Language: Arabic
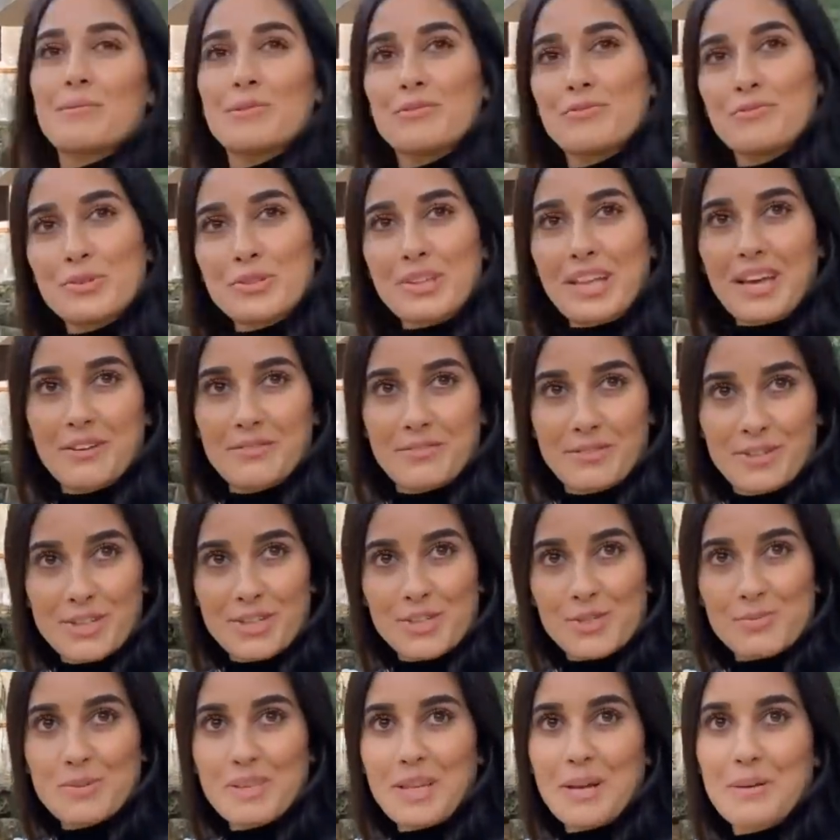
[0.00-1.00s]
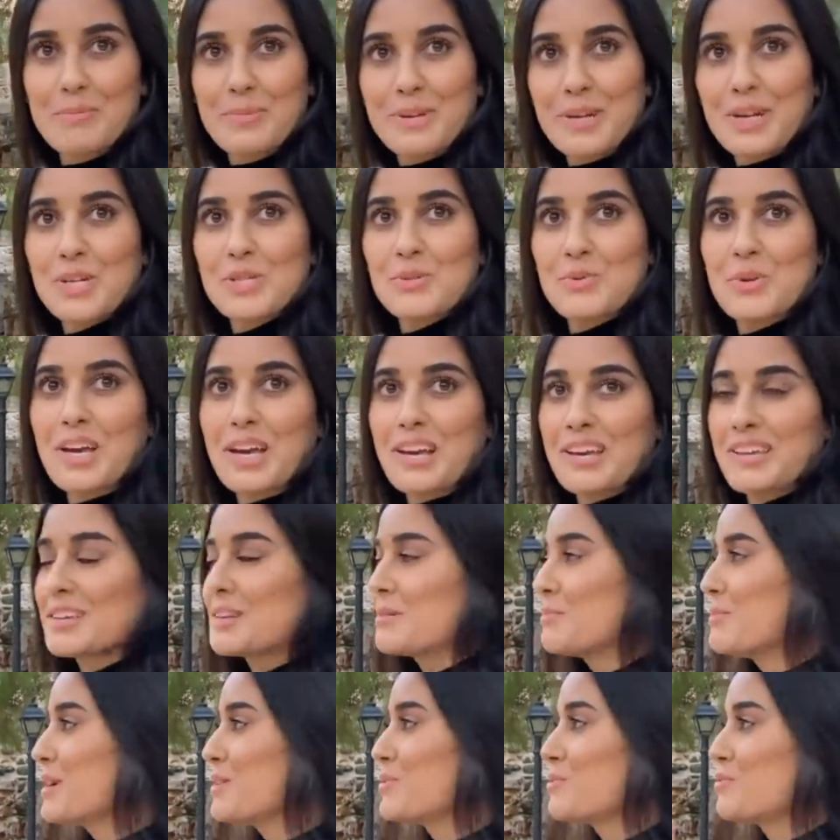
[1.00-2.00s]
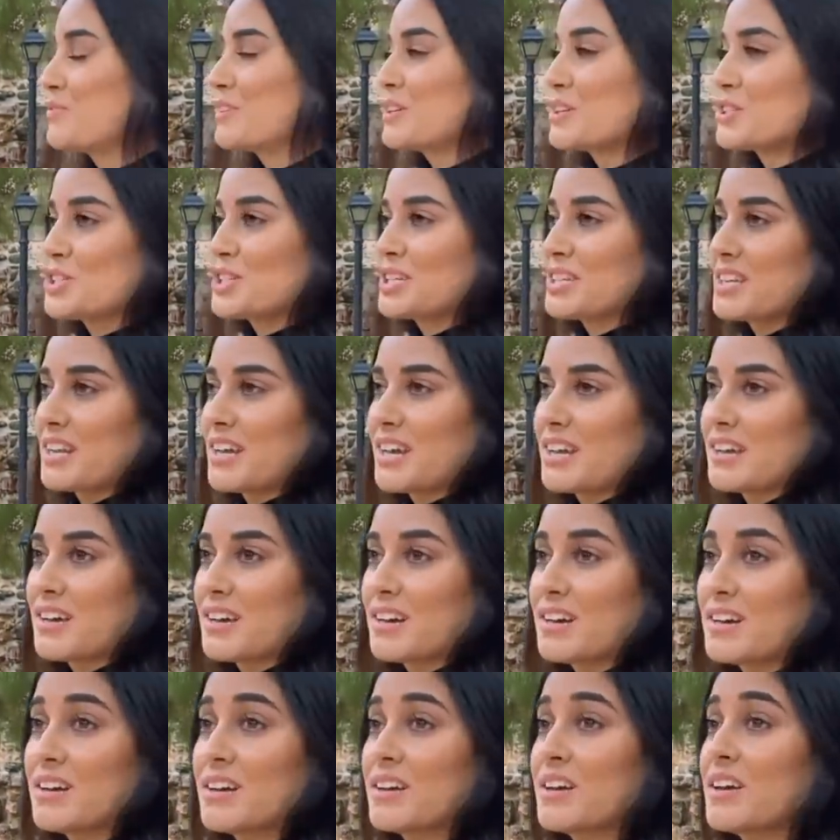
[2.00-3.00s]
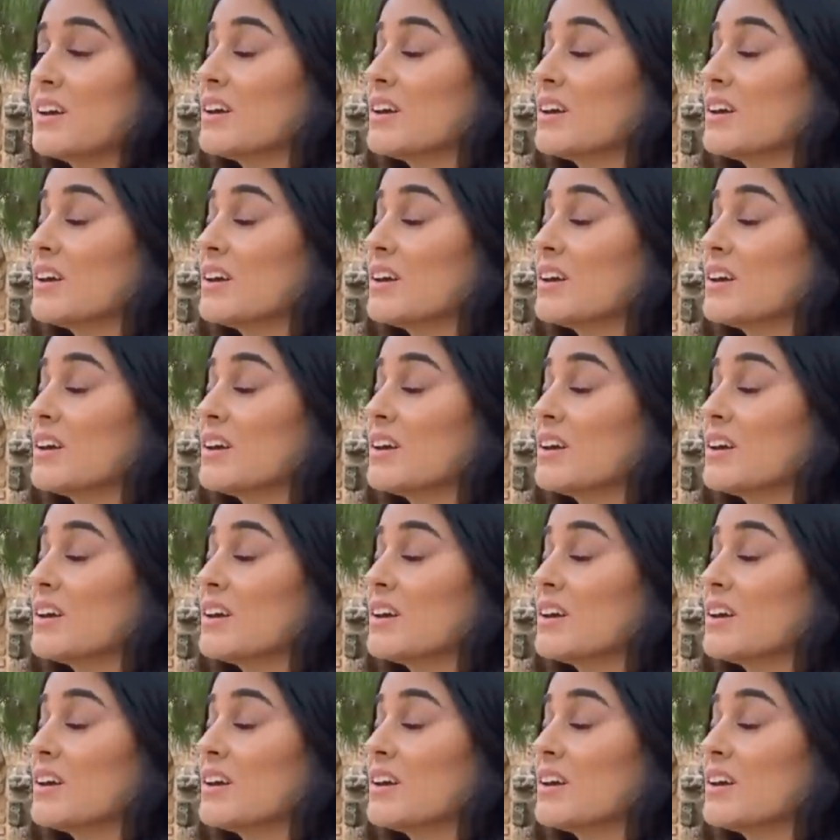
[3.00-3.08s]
بنفوت على الفيلج بنخبرك شوي عن كل بيت وفرجيك القلعه